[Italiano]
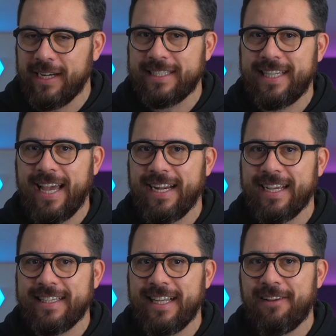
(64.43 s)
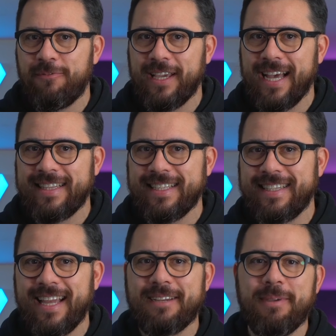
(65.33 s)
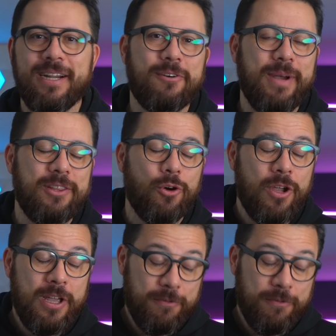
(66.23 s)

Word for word: la serie delle figate tech, mi raccomando,